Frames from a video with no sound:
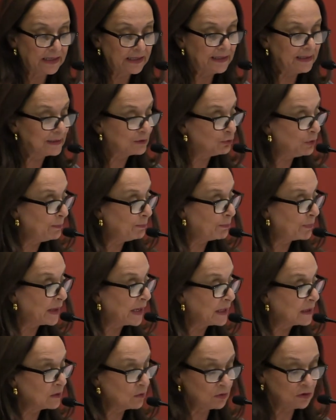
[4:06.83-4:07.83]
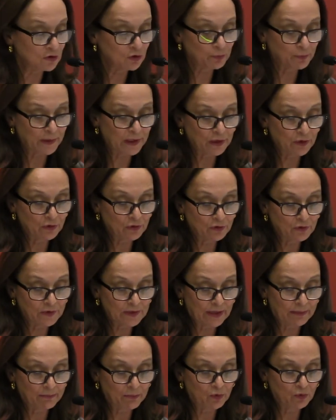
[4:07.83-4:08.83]
y su impacto en los periodos
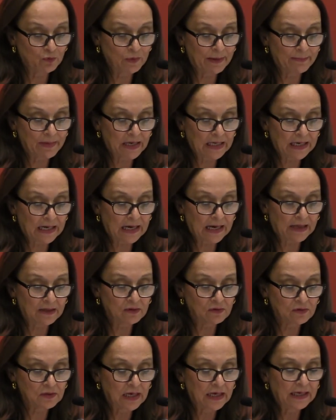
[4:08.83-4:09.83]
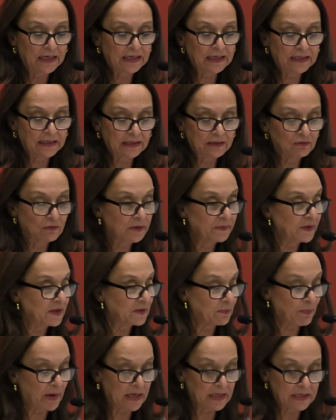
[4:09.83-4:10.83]
de hambruna marcados en la Nueva
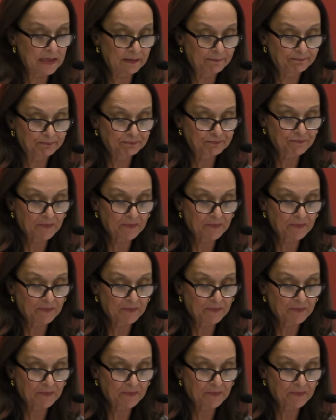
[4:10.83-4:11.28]
España